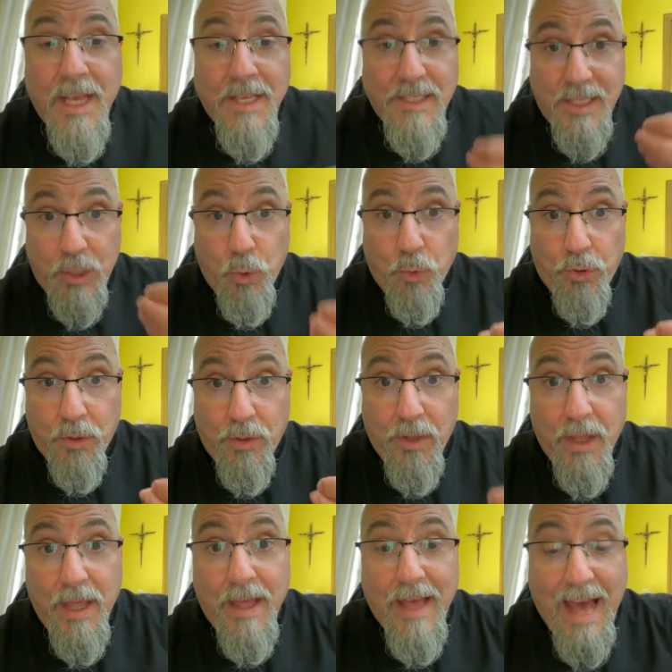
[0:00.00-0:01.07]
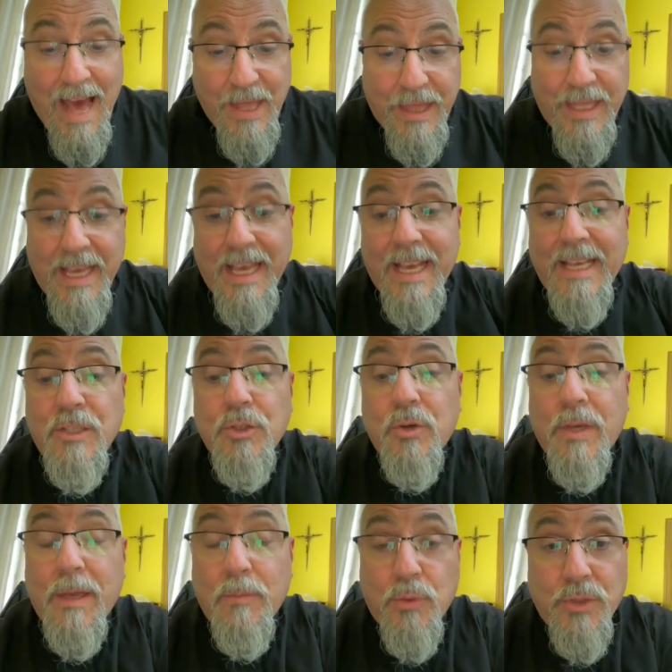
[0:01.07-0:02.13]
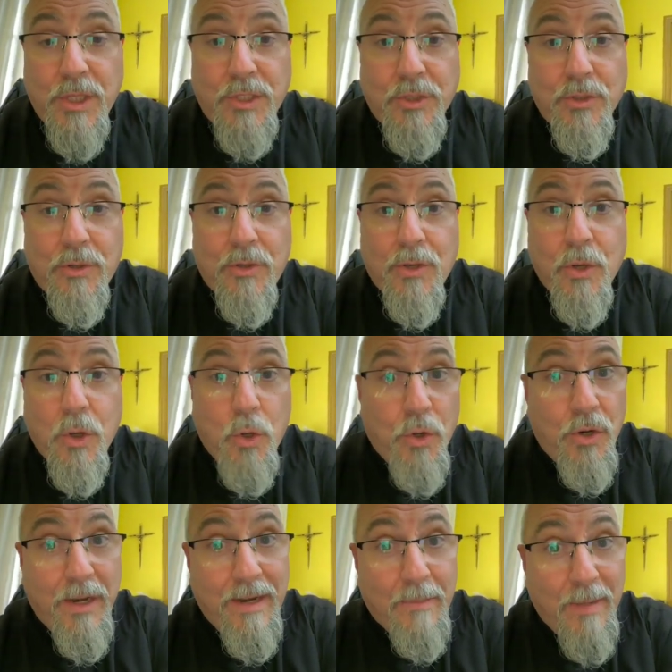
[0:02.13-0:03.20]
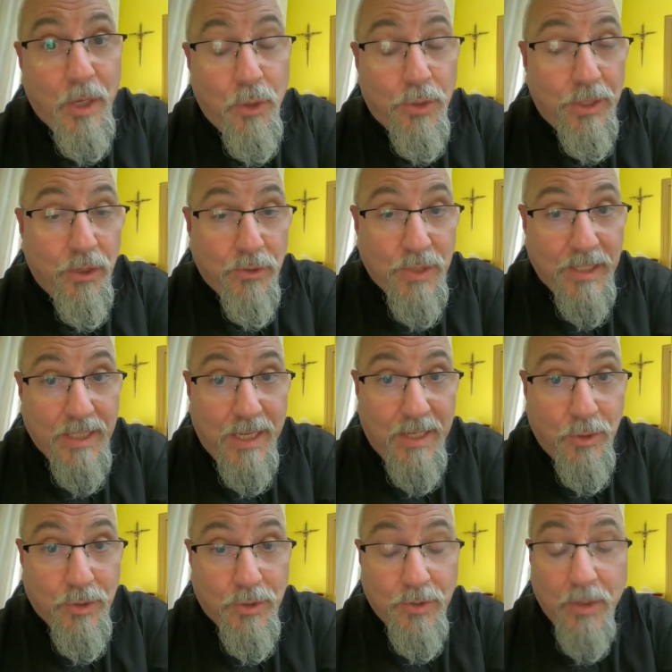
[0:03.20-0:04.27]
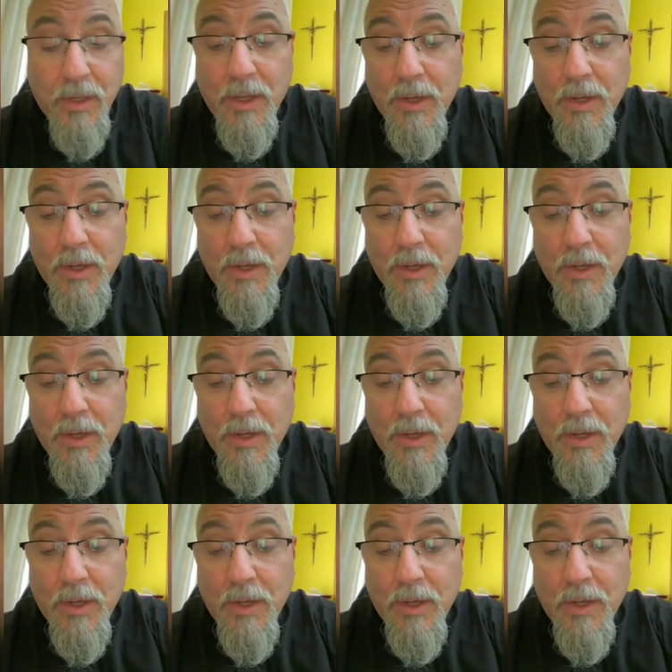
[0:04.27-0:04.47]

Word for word: Si uno hace esto que hemos dicho con el mejor de los deseos,